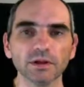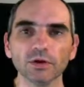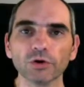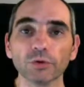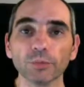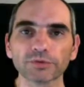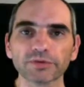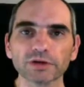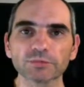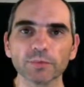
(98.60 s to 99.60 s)
Comment
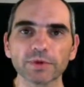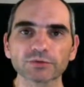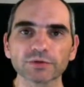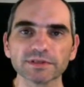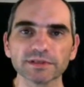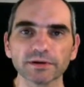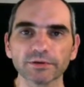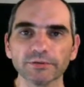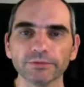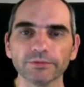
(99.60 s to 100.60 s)
ça, je peux pas choisir
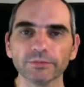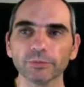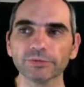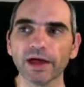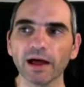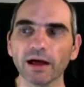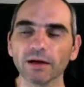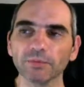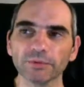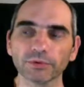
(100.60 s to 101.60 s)
mon
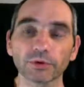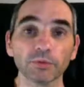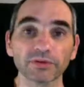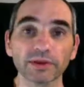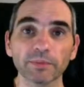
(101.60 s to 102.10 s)
arme Comment ça,